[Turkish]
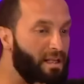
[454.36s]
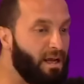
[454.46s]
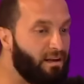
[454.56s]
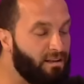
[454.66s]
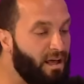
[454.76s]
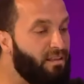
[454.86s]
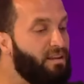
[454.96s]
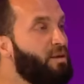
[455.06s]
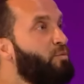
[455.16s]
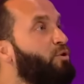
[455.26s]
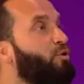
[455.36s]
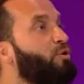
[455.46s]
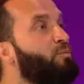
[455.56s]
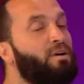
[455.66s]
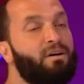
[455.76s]
neler dendiğini
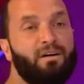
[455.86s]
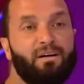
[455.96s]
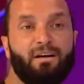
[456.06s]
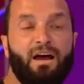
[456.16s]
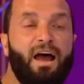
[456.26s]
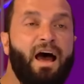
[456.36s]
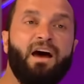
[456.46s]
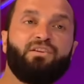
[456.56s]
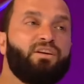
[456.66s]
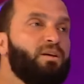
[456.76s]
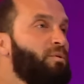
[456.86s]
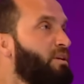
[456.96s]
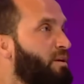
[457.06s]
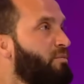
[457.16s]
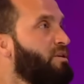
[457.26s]
biliyorum. Her şeyi
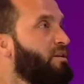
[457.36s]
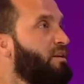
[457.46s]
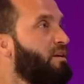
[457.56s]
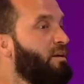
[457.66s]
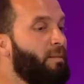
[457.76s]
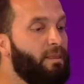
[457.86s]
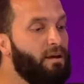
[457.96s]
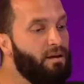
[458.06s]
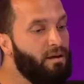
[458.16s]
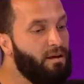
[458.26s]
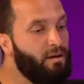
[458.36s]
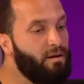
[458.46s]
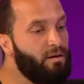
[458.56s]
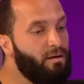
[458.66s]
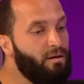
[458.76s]
bildiğim için e,
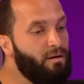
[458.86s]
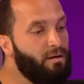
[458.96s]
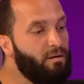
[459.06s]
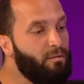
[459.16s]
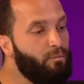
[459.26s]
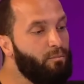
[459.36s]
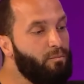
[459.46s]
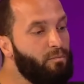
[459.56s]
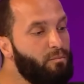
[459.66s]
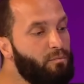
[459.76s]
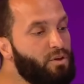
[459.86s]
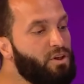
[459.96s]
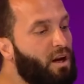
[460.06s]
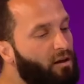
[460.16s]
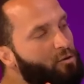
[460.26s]

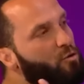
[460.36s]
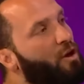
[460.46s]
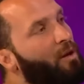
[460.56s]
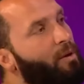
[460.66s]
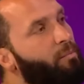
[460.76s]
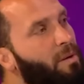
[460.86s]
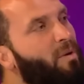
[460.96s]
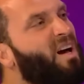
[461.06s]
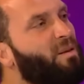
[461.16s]
şarkı söylemek benim